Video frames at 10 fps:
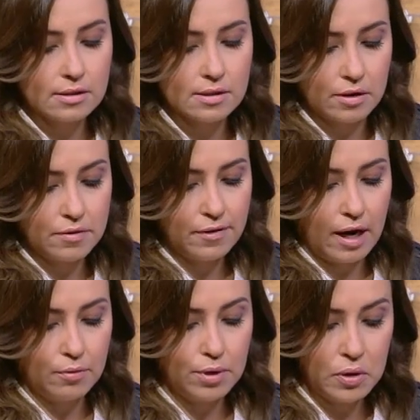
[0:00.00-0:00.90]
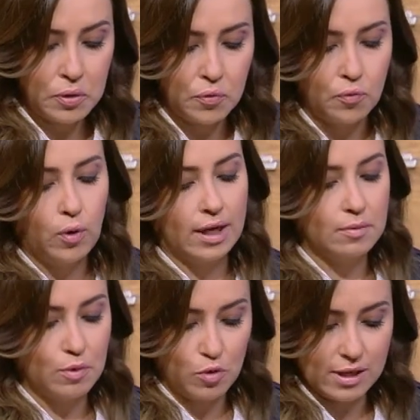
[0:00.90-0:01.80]
الظريفه قوي
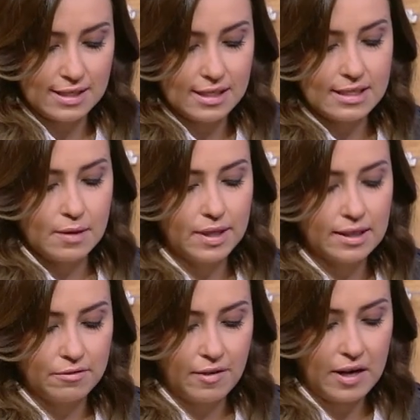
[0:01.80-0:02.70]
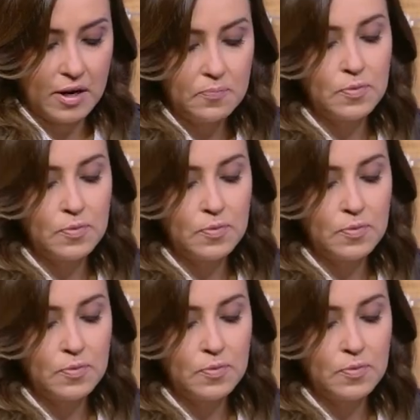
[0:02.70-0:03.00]
وهتبقى مغذيه زي ما اتفقنا